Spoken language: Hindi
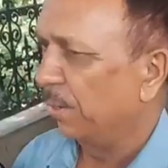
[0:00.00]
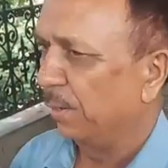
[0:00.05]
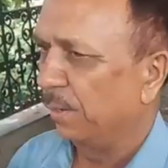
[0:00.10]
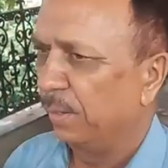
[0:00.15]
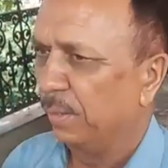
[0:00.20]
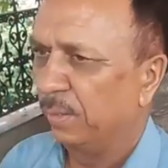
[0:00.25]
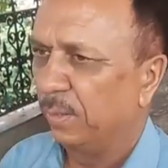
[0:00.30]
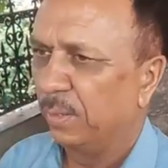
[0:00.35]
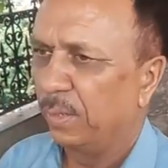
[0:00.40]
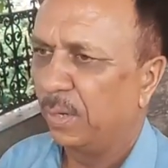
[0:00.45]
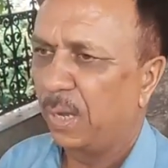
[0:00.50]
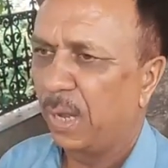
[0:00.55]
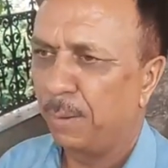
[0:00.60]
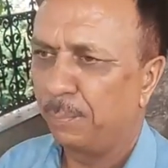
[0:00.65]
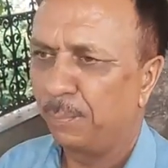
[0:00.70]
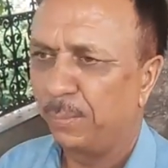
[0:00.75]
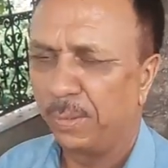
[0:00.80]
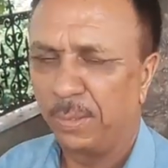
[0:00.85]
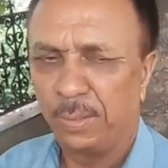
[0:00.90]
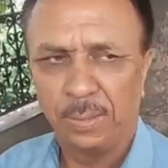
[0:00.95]
और
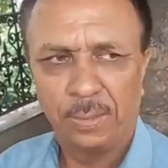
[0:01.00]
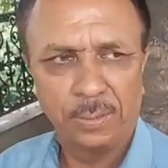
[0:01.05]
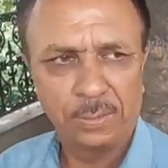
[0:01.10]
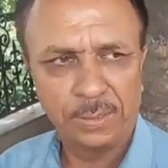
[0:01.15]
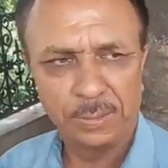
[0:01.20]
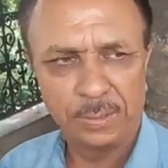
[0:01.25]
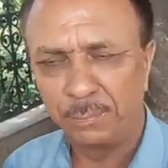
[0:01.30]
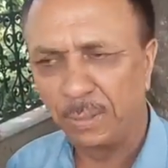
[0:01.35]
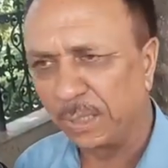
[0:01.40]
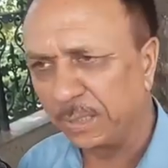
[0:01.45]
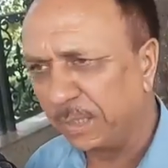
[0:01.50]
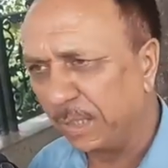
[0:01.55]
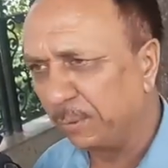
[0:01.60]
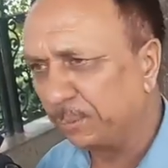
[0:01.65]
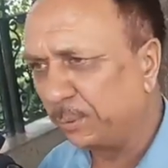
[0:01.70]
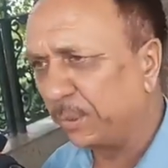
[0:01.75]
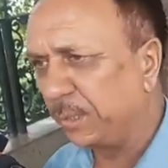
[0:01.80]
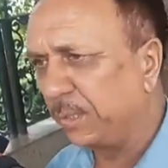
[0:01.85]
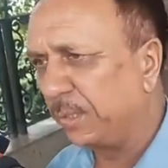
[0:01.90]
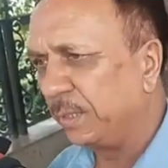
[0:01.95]
आप के
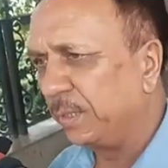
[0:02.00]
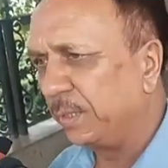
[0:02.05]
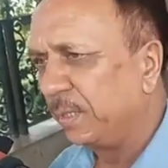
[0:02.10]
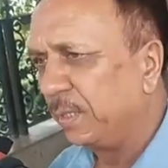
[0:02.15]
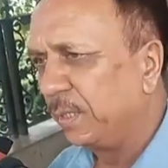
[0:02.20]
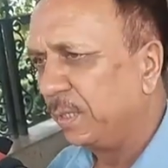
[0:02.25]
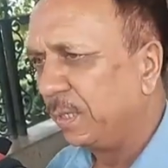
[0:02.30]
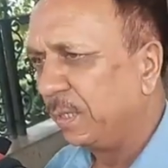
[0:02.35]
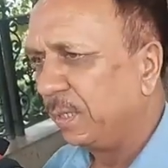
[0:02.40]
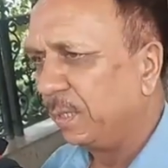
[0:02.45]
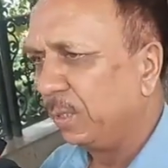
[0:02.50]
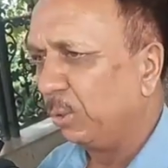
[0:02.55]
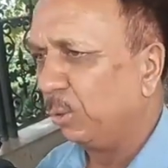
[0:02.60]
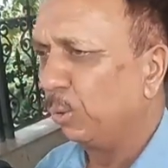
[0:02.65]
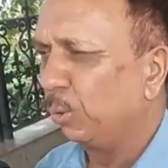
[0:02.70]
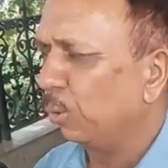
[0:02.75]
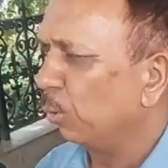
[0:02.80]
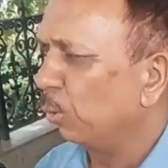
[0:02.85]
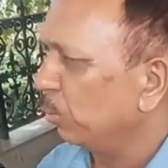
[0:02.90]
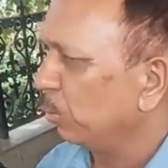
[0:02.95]
माध्यम से
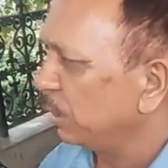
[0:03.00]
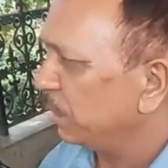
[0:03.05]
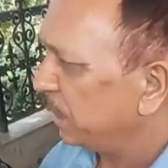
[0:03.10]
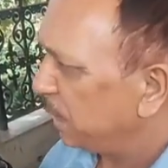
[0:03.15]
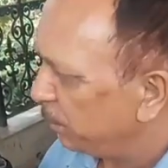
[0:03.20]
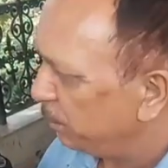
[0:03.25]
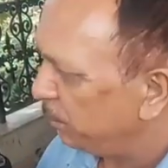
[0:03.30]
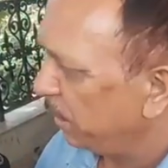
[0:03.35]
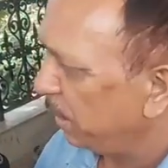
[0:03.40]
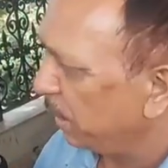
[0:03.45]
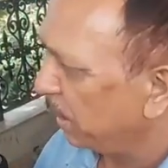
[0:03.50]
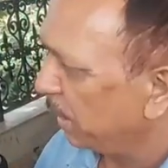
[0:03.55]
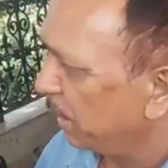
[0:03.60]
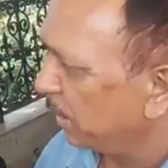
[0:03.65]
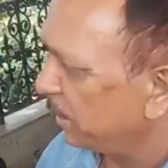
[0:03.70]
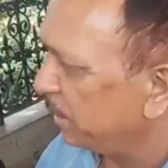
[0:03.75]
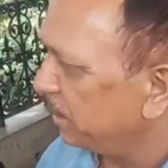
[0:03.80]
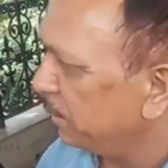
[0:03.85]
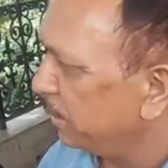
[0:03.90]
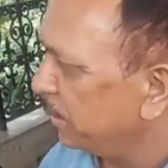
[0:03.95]
लोगों को ये भी
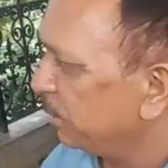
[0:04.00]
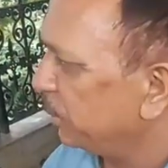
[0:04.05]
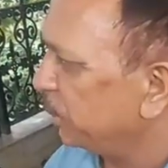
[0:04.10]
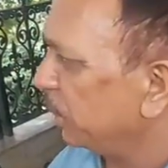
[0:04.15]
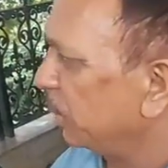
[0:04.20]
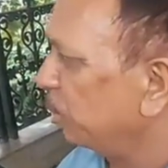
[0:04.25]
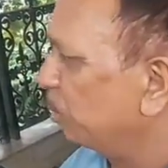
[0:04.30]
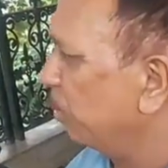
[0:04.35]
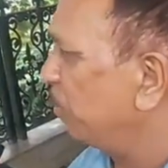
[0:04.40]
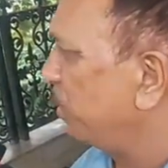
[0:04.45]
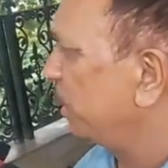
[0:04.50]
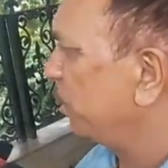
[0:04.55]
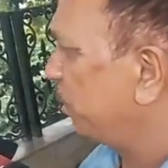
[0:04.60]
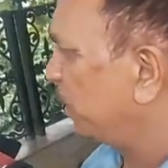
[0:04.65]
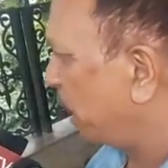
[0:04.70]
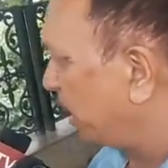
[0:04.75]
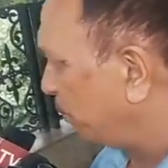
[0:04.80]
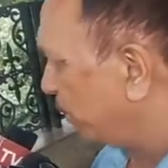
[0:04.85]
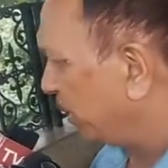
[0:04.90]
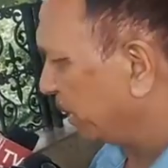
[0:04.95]
लगा कि सड़कों में
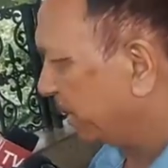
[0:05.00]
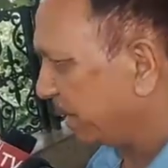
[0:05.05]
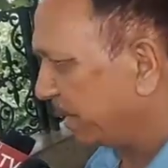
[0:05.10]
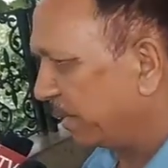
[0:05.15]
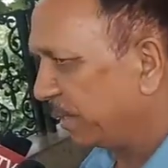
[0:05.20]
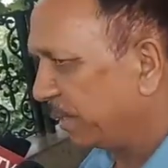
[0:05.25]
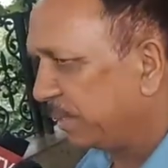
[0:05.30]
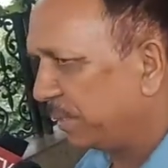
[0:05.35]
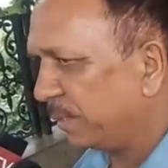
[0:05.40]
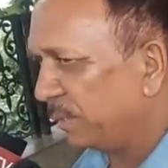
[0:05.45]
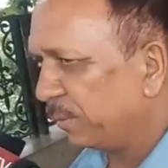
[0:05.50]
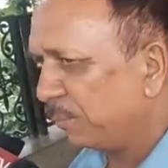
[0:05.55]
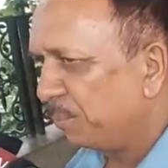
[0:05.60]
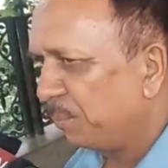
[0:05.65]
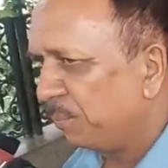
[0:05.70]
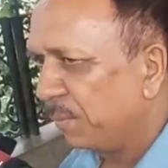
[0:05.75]
जाम लग रहे हैं